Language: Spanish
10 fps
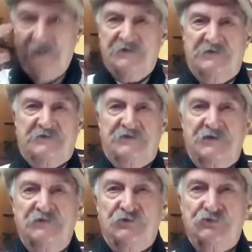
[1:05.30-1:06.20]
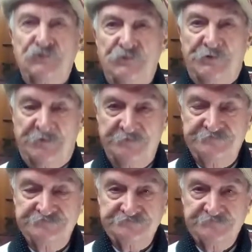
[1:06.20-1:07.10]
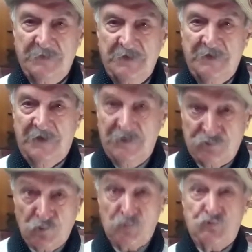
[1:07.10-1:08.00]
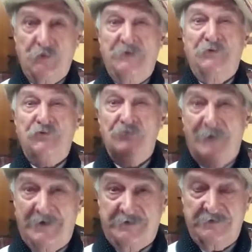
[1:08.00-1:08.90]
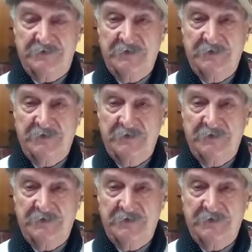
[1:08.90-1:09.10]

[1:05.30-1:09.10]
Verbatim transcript: 701, el subsuelo de un bar.